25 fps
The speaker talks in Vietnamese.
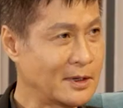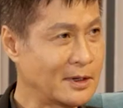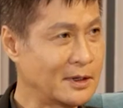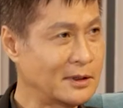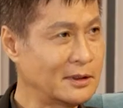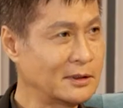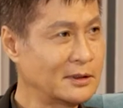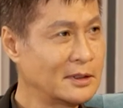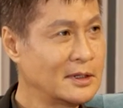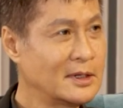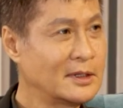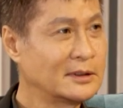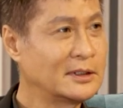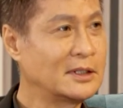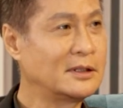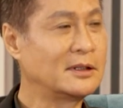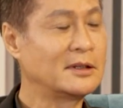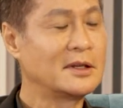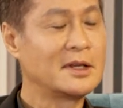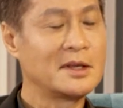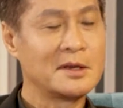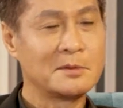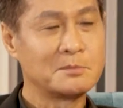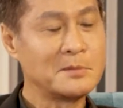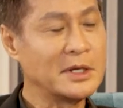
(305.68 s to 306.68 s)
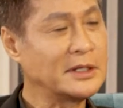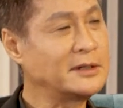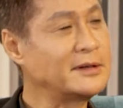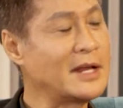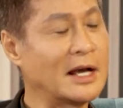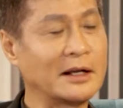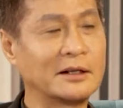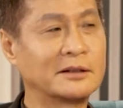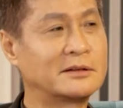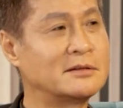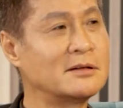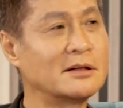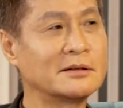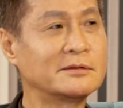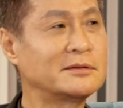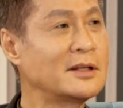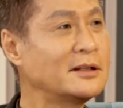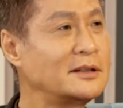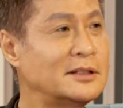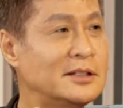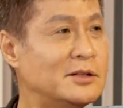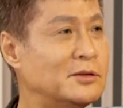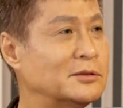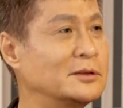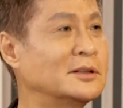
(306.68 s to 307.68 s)
đấy thì bình đẳng trước
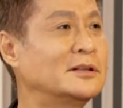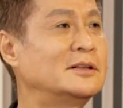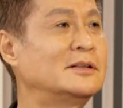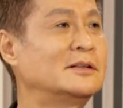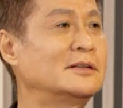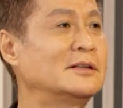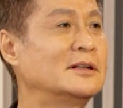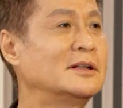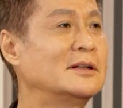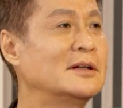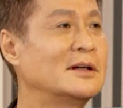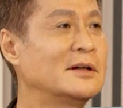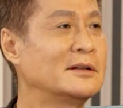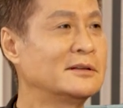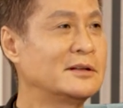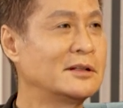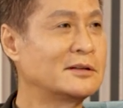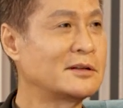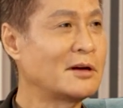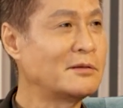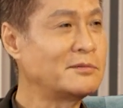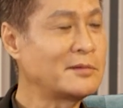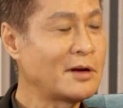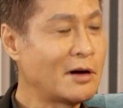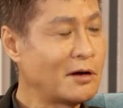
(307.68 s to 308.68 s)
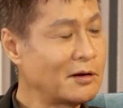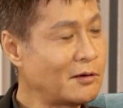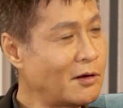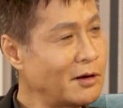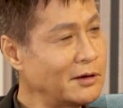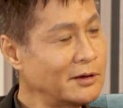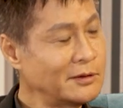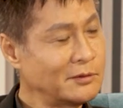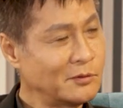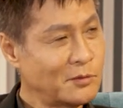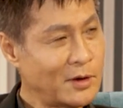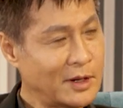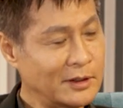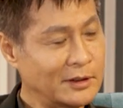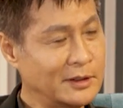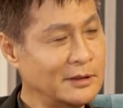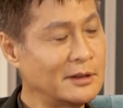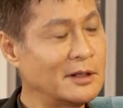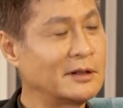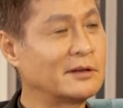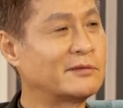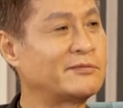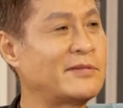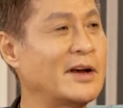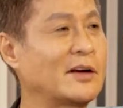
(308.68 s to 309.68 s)
rất nhiều thứ thì trong đó có hoàng nghĩ
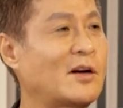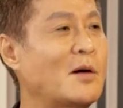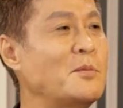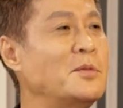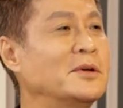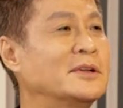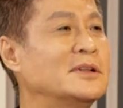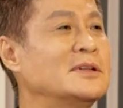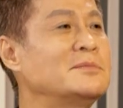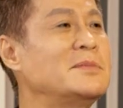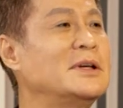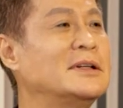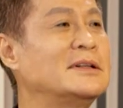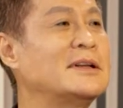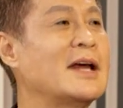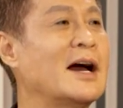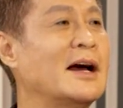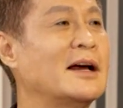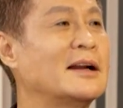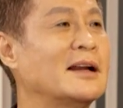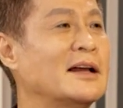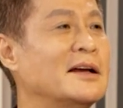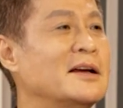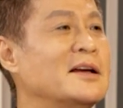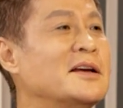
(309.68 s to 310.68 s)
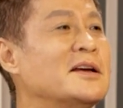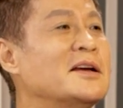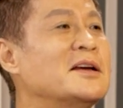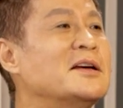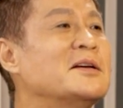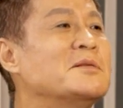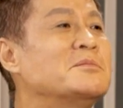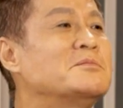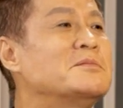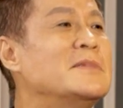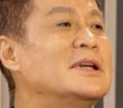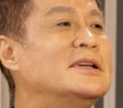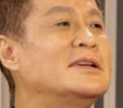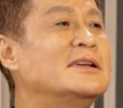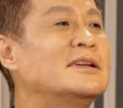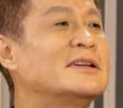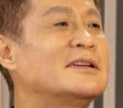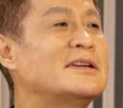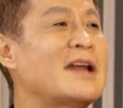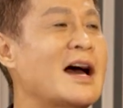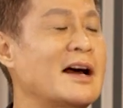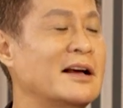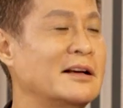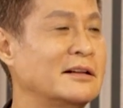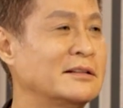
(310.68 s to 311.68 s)
rằng phải có một thứ bình đẳng là
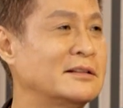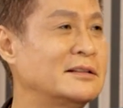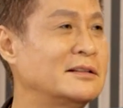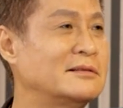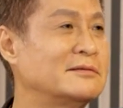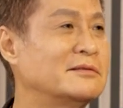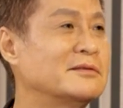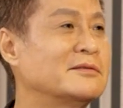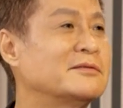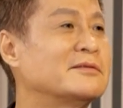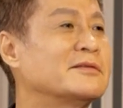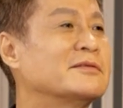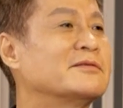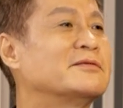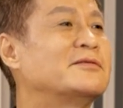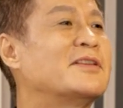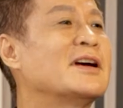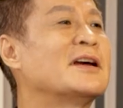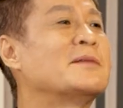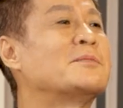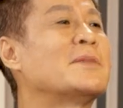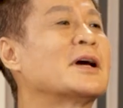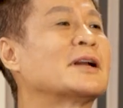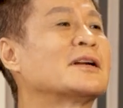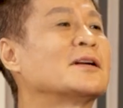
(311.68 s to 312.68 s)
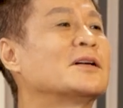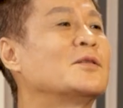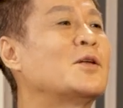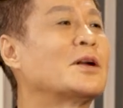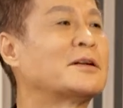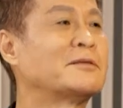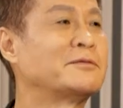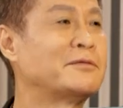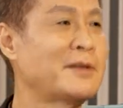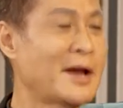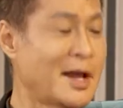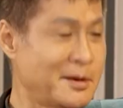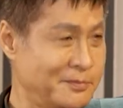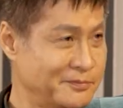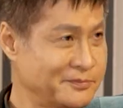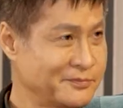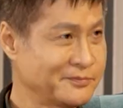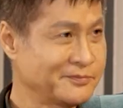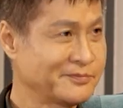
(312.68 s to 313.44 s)
bình đẳng về mặt luật pháp